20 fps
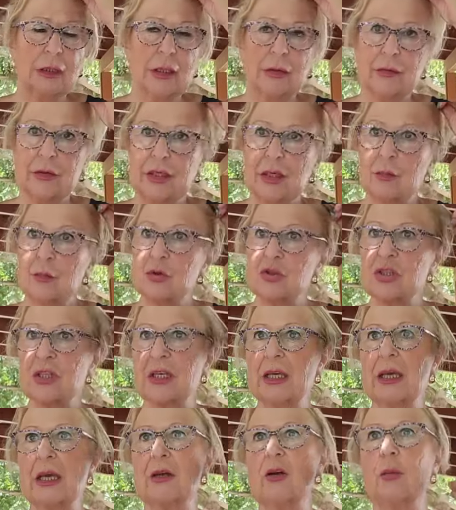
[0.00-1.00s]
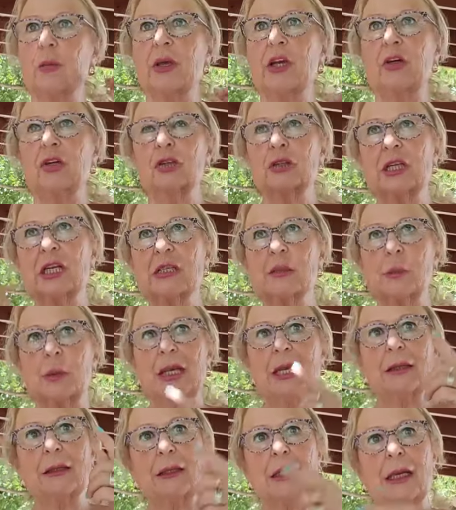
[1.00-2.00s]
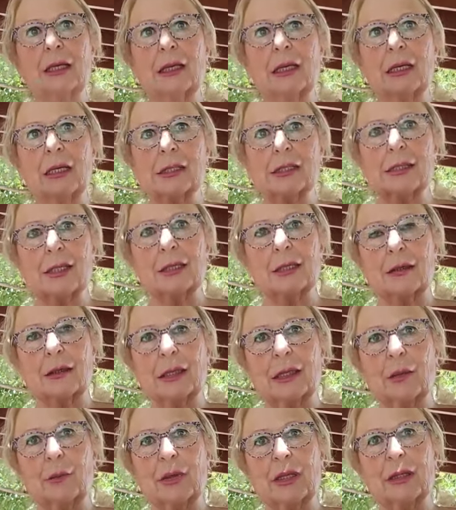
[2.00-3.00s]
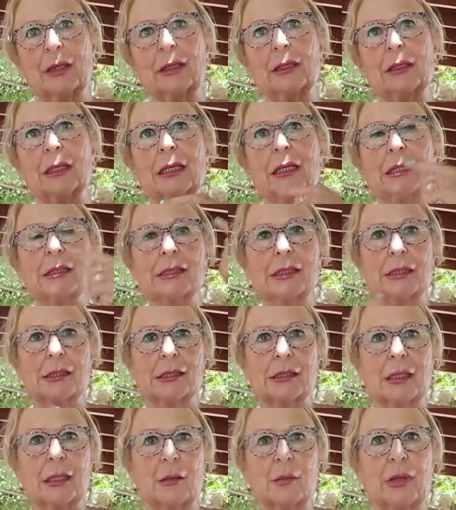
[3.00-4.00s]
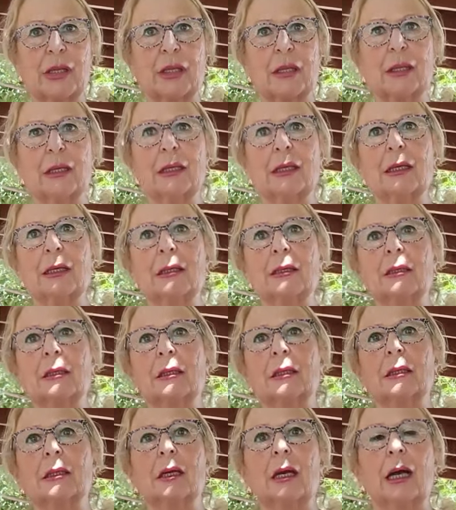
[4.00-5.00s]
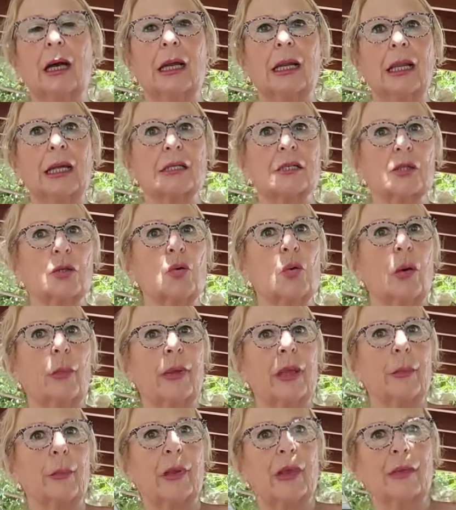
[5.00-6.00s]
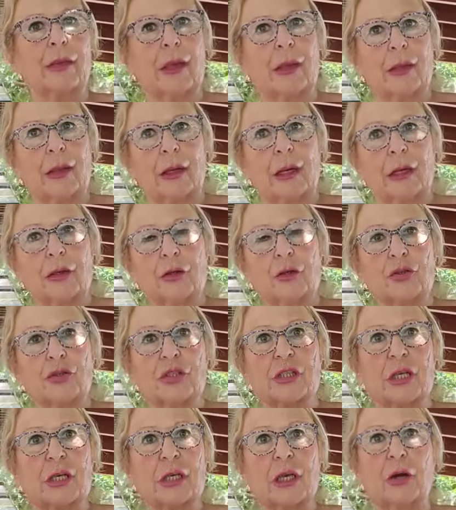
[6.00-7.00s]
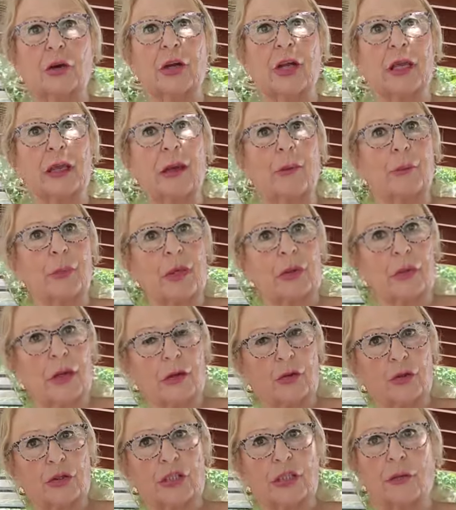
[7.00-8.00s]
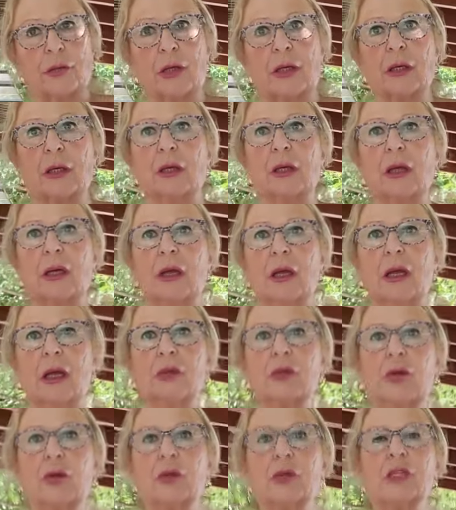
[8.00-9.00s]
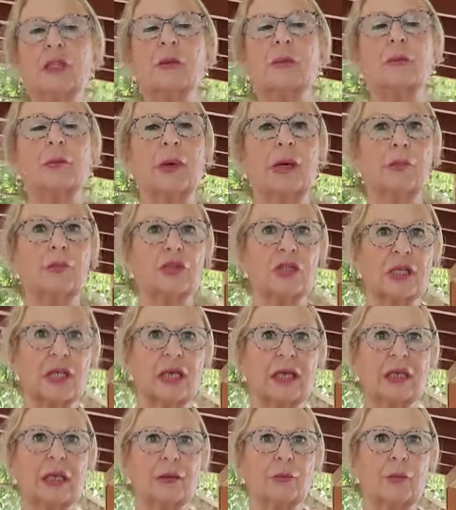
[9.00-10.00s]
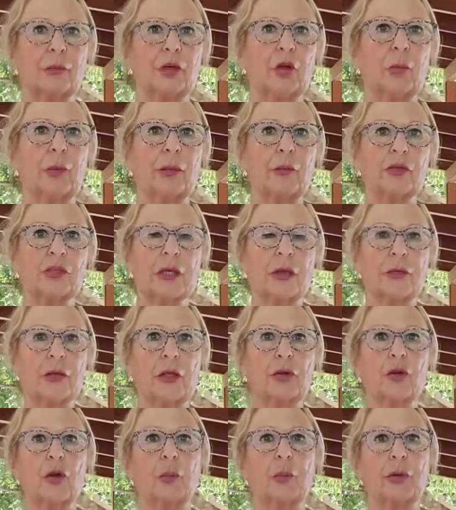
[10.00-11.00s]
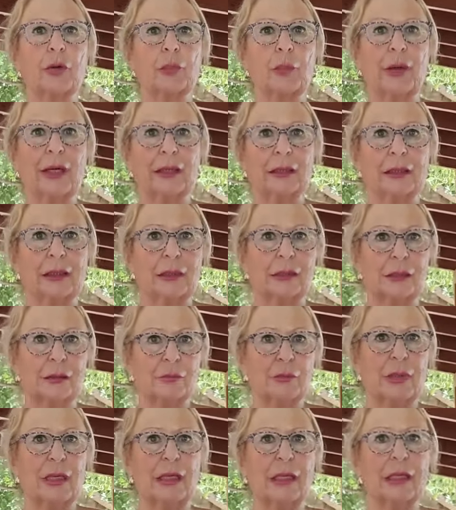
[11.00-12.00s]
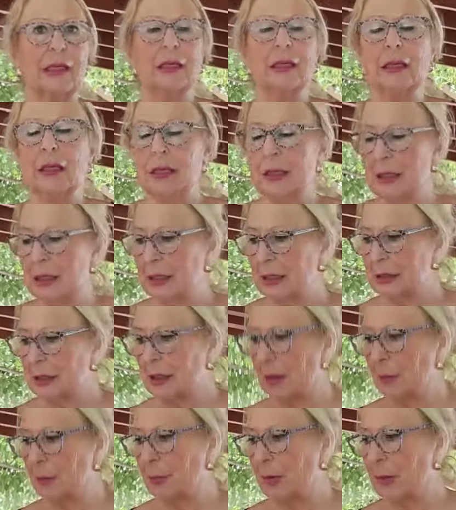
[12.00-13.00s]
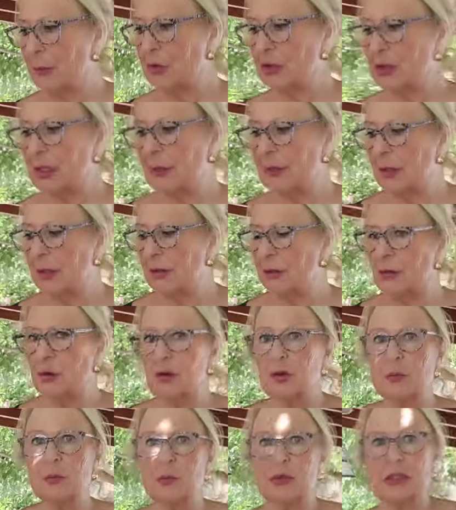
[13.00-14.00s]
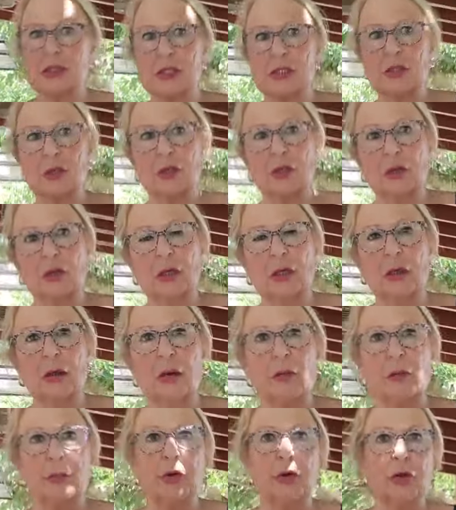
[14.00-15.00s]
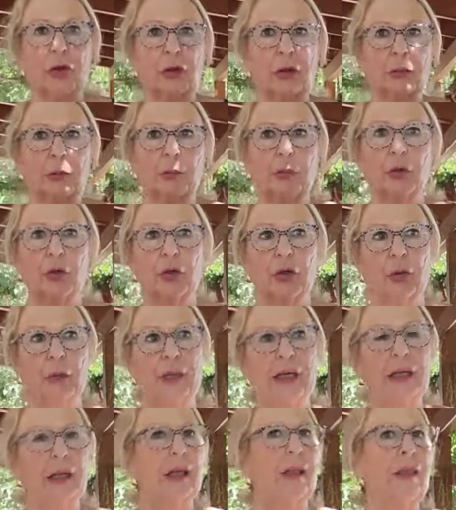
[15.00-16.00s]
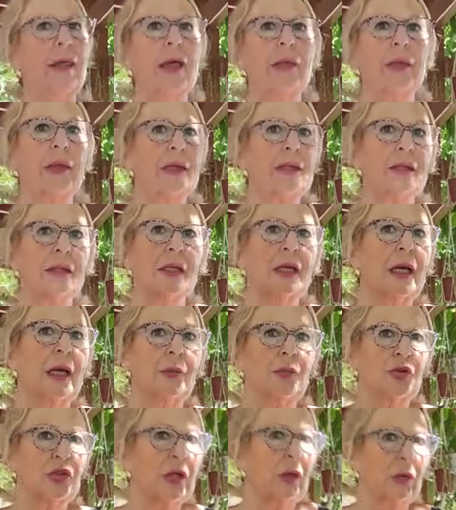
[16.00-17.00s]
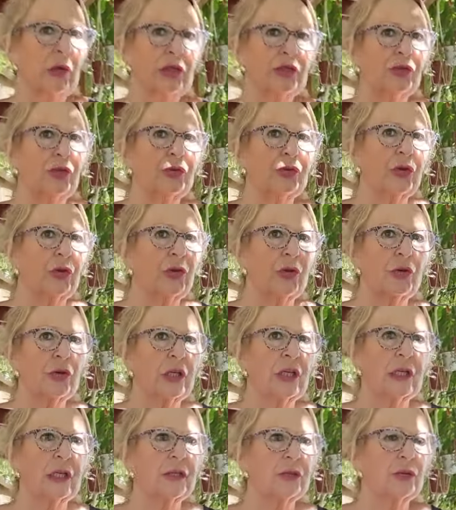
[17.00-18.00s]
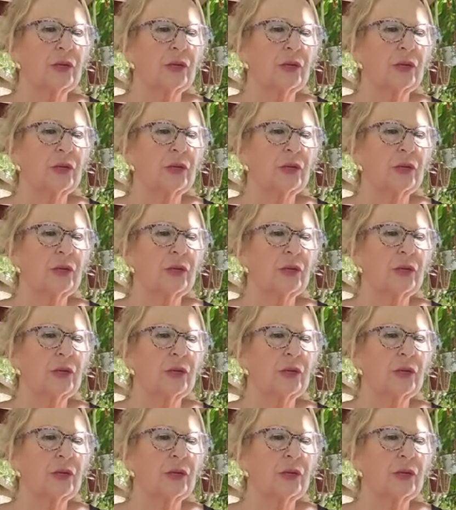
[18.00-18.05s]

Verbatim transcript: Tendríamos que a lo mejor trasplantar a las 7 de la mañana, a las 6 de la mañana, a las 9 y media de la noche, que ahora ya empieza a anochecer. Entonces vamos a ir, a, lo vamos haciendo por partes, ¿vale? Y está, vamos haciéndolo pues eso, por, variedades, digamos, aunque son todo